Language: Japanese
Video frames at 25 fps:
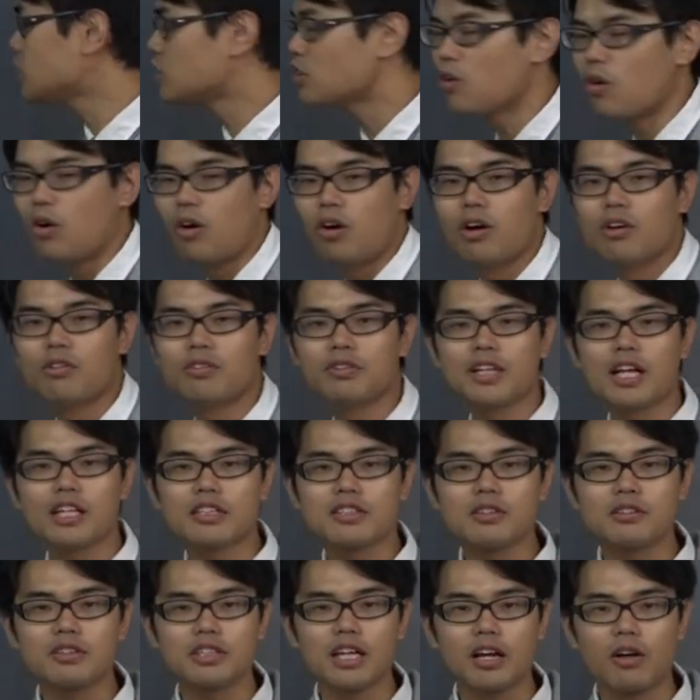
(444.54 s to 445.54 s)
小2
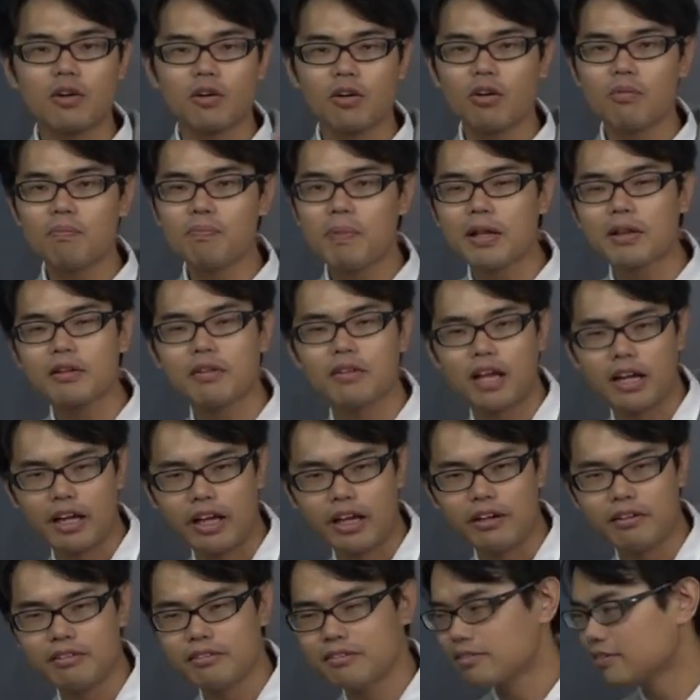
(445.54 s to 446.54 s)
つのサイコロをパッと投
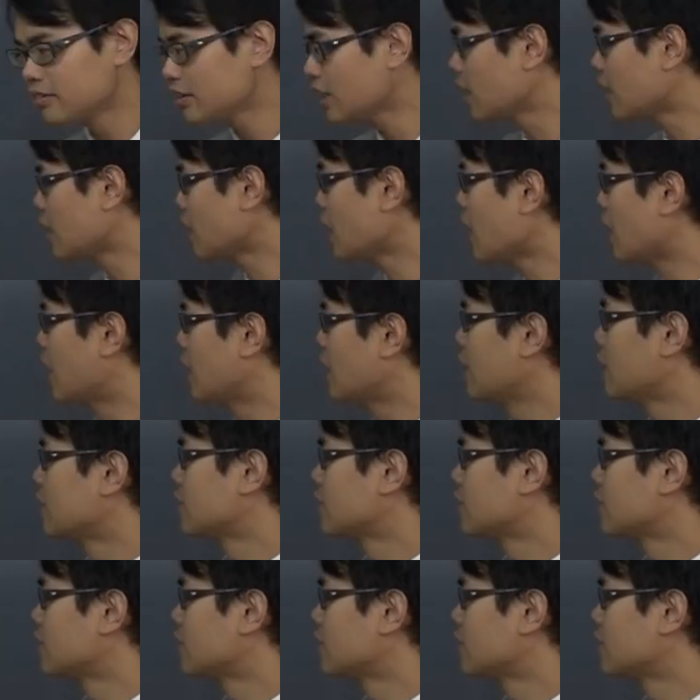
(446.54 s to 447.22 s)
げる。だから